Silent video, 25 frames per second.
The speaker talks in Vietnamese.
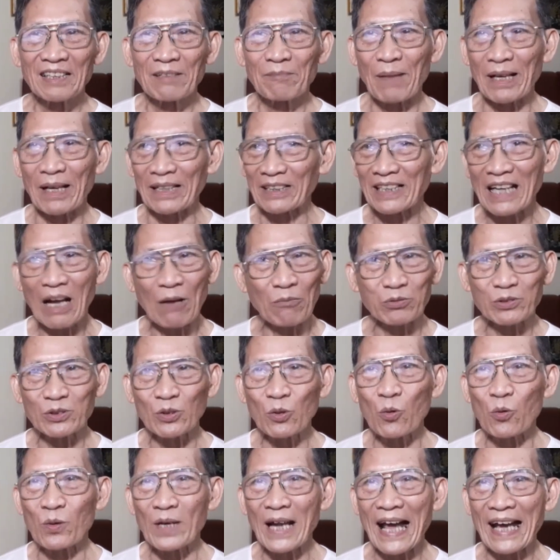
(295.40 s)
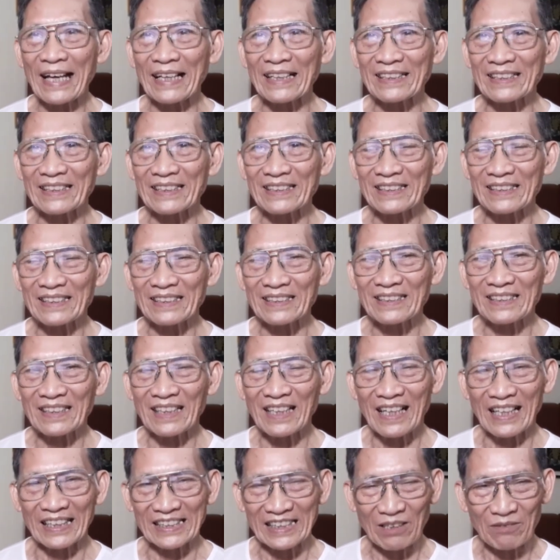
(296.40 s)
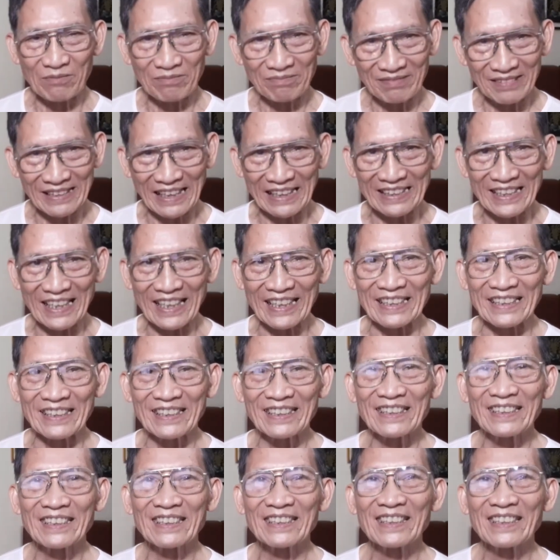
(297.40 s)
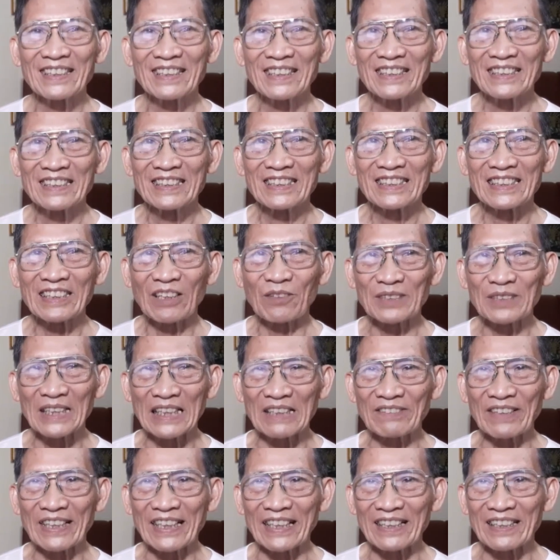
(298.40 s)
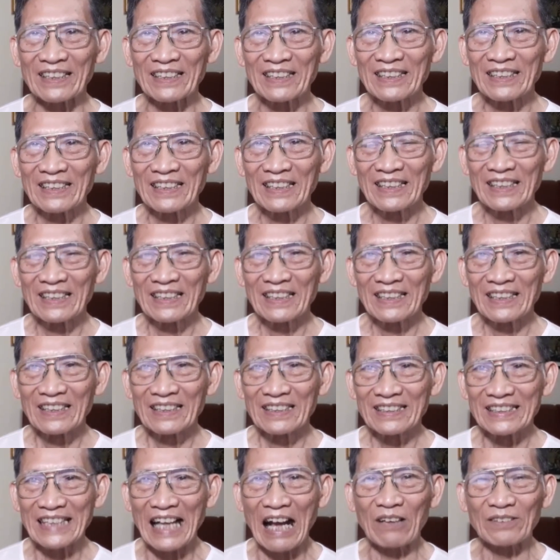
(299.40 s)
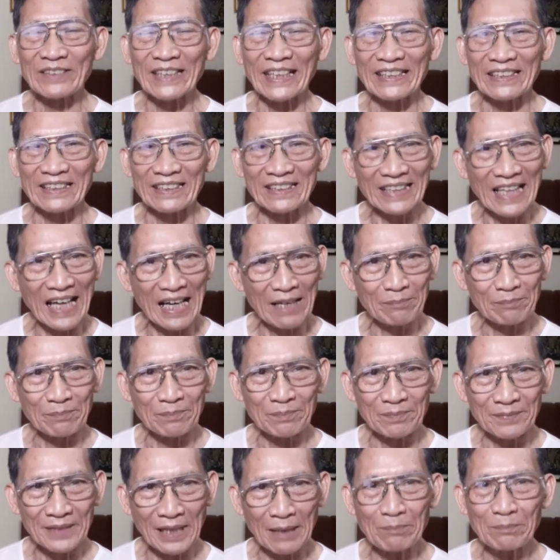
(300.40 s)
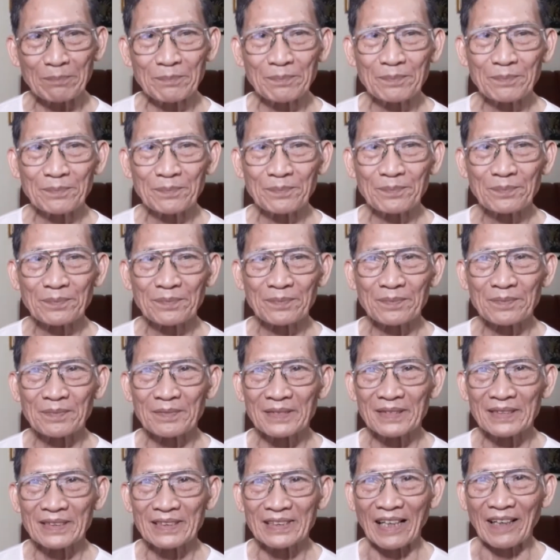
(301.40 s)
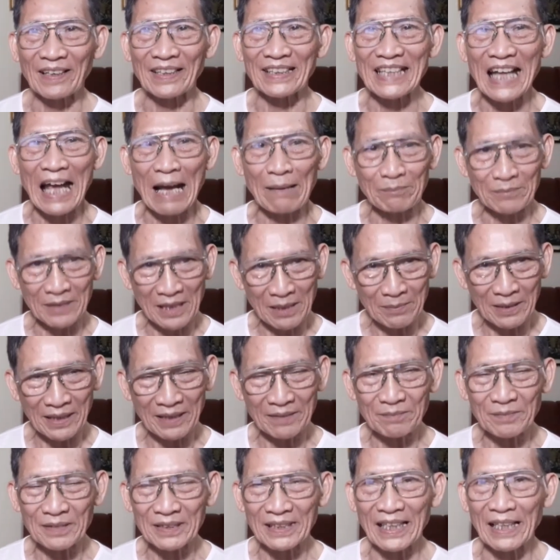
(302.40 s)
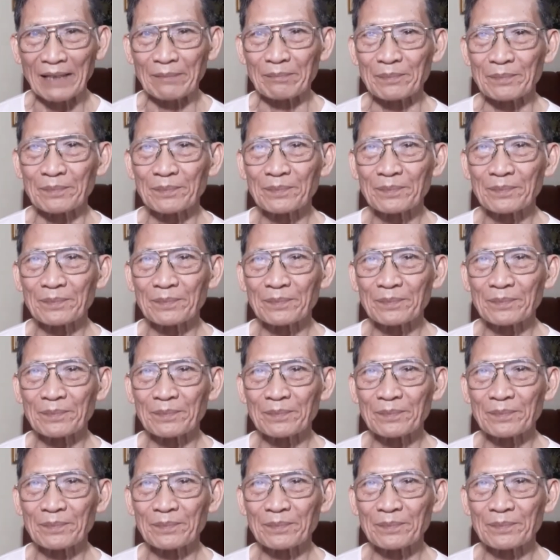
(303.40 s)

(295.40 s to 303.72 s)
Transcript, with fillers: mà nó động tụ lại ở trong dạ dày trong tỳ vị tạo thành đờm thấp thành đàm thấp đấy đờm